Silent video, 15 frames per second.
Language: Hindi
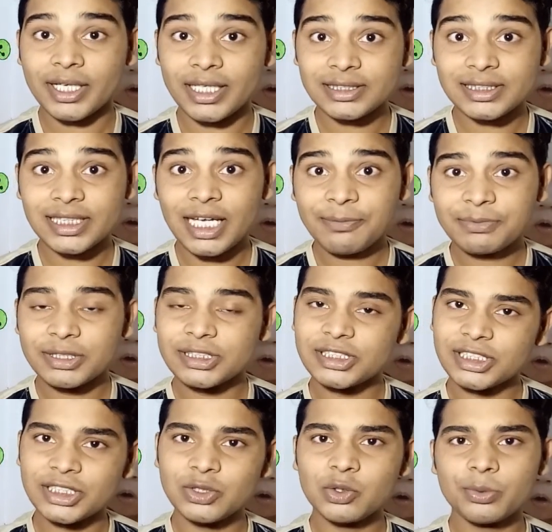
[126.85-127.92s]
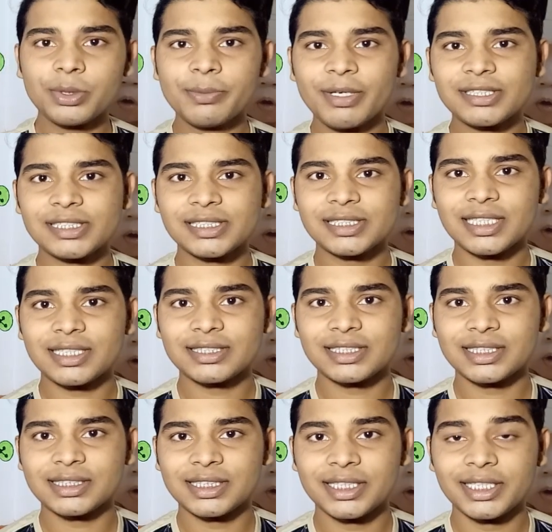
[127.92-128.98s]
कैसे आप किसी को भी मैसेज कर
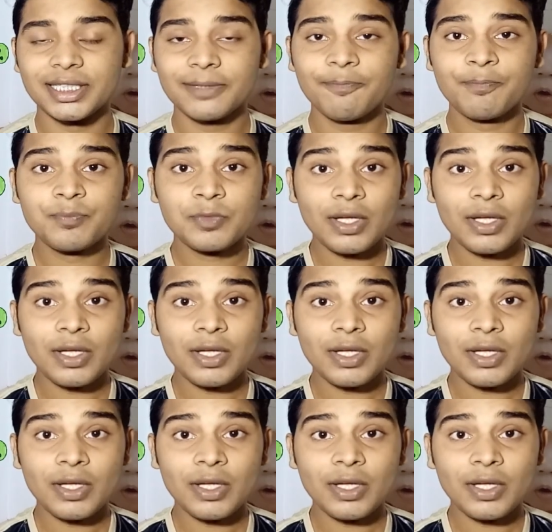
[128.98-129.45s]
सकते हैं